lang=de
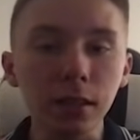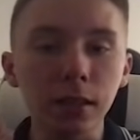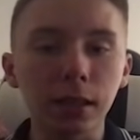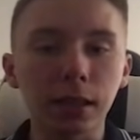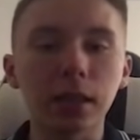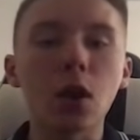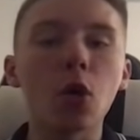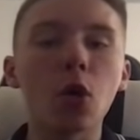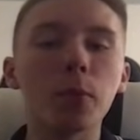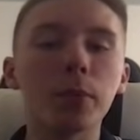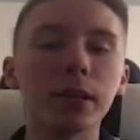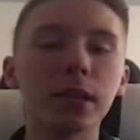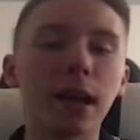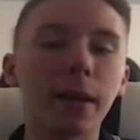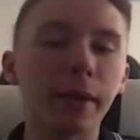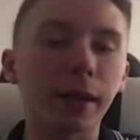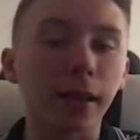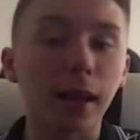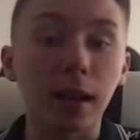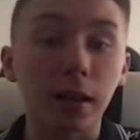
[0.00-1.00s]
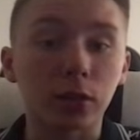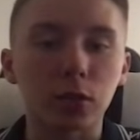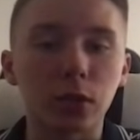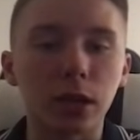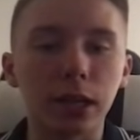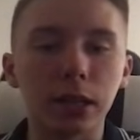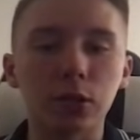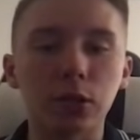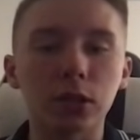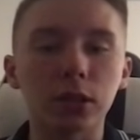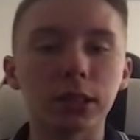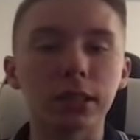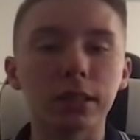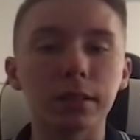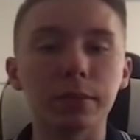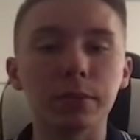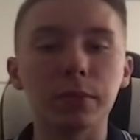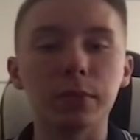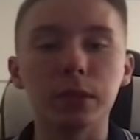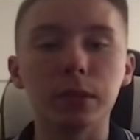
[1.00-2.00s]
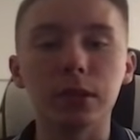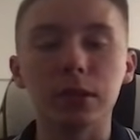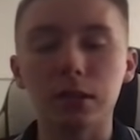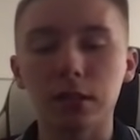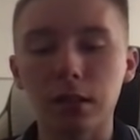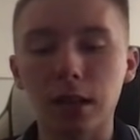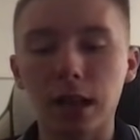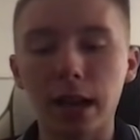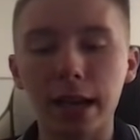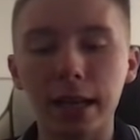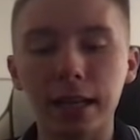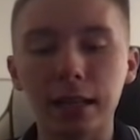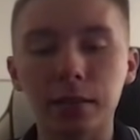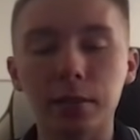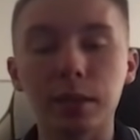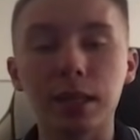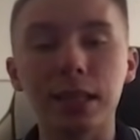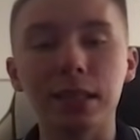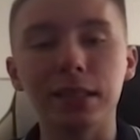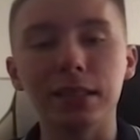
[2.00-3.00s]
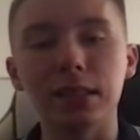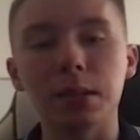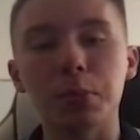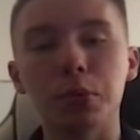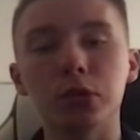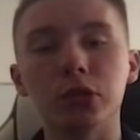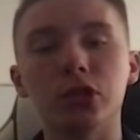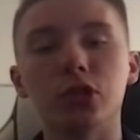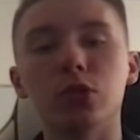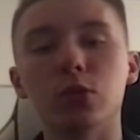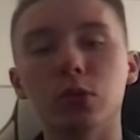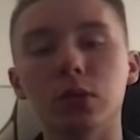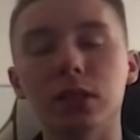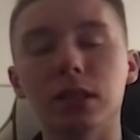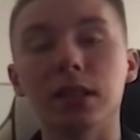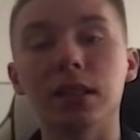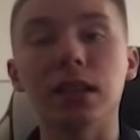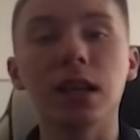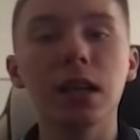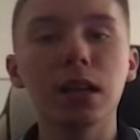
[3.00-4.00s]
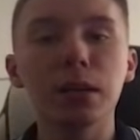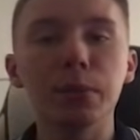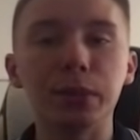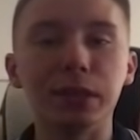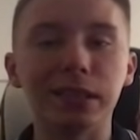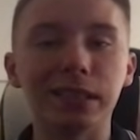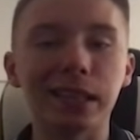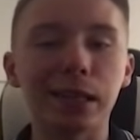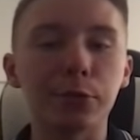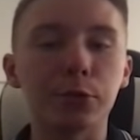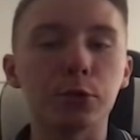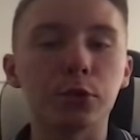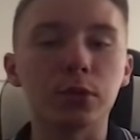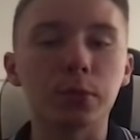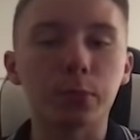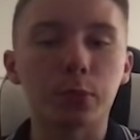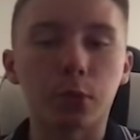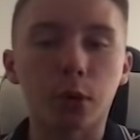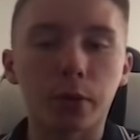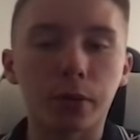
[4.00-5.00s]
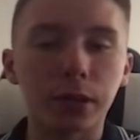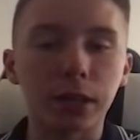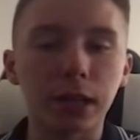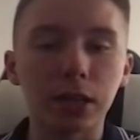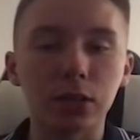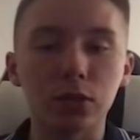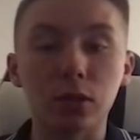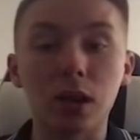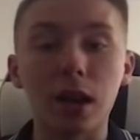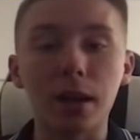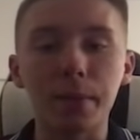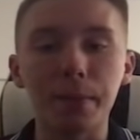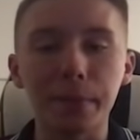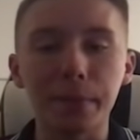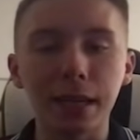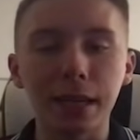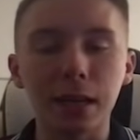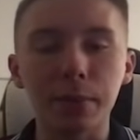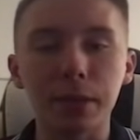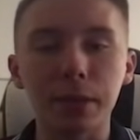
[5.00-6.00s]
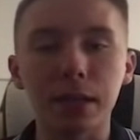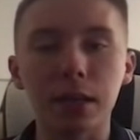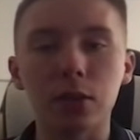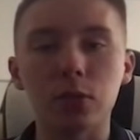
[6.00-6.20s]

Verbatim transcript: Genau, bin aktuell trotzdem mit äh, einigen in dieser Position drin, bin sehr gut im Profit, also ein mega, mega